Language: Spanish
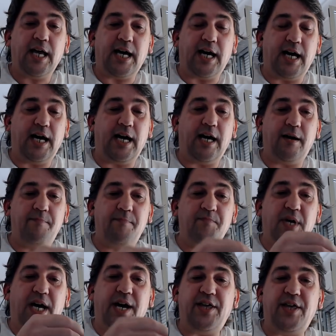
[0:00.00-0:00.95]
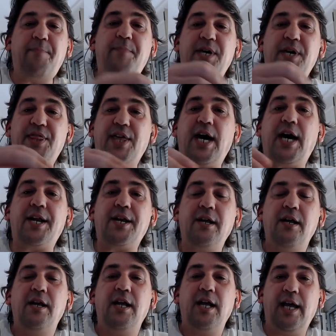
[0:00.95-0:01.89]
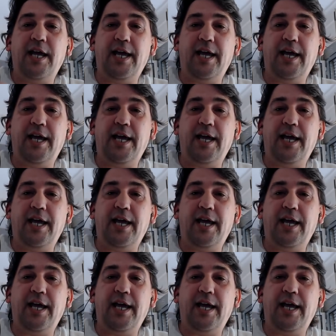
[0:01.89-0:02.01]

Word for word: a, a despiezar